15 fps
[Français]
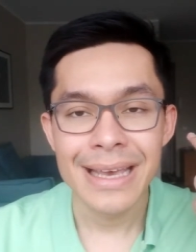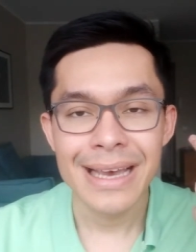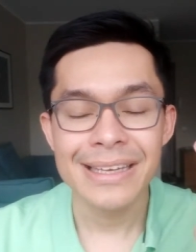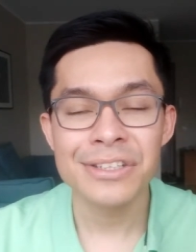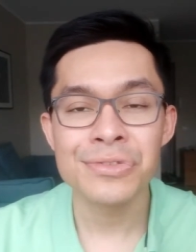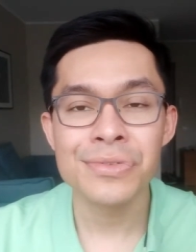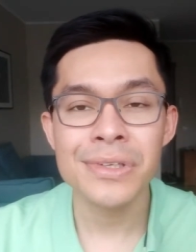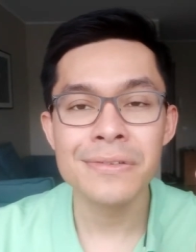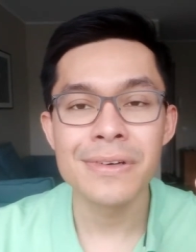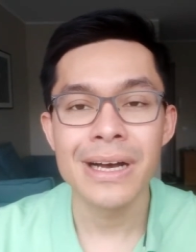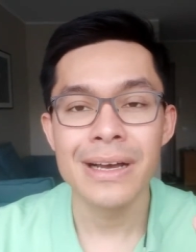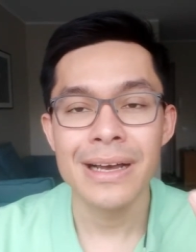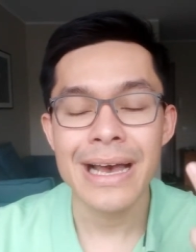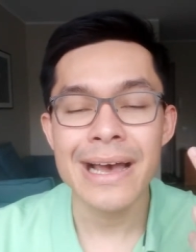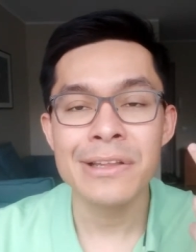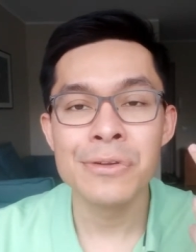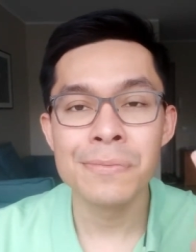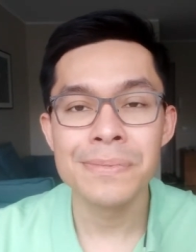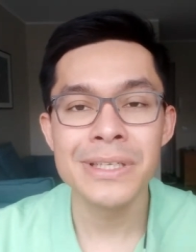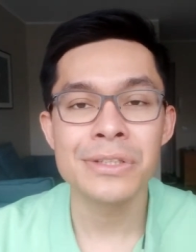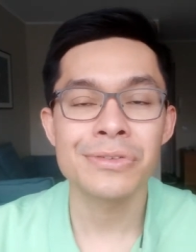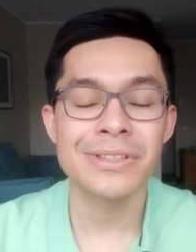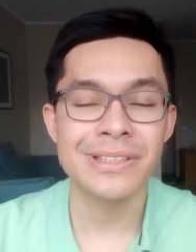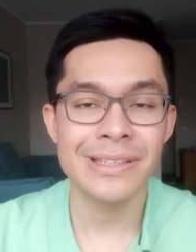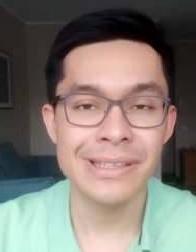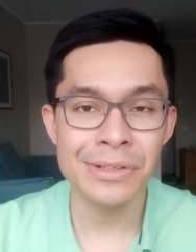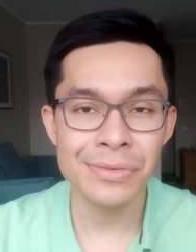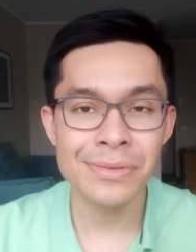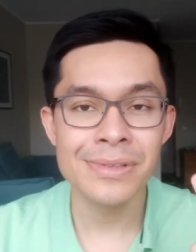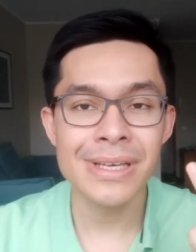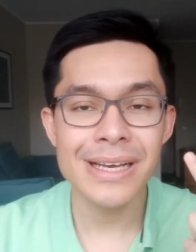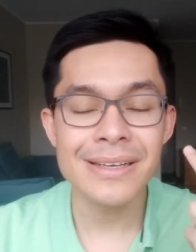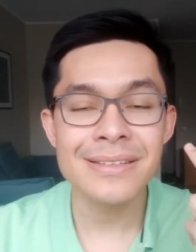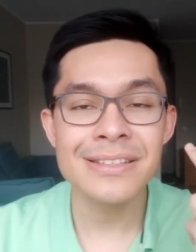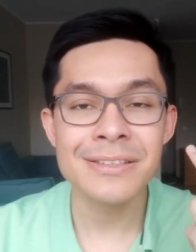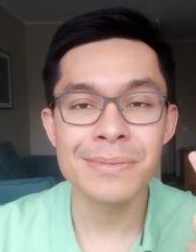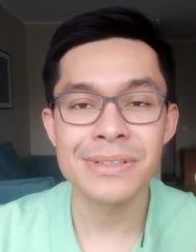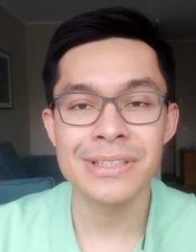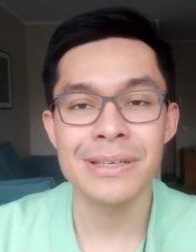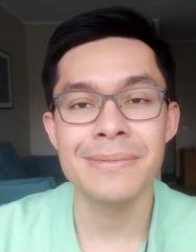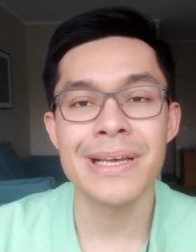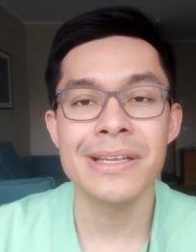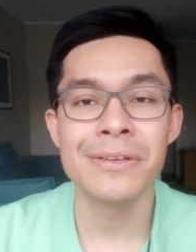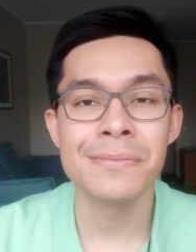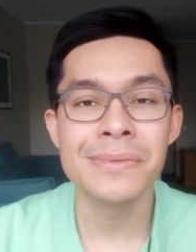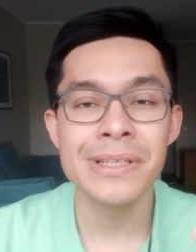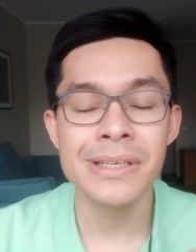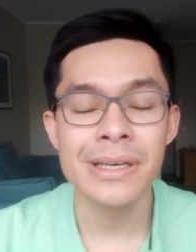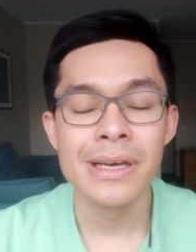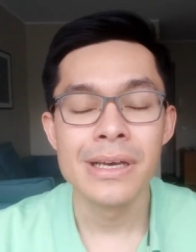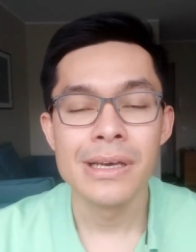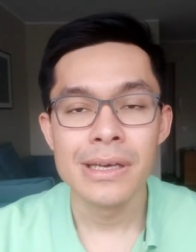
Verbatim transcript: à suivre, à adopter, trois attitudes indispensables à adopter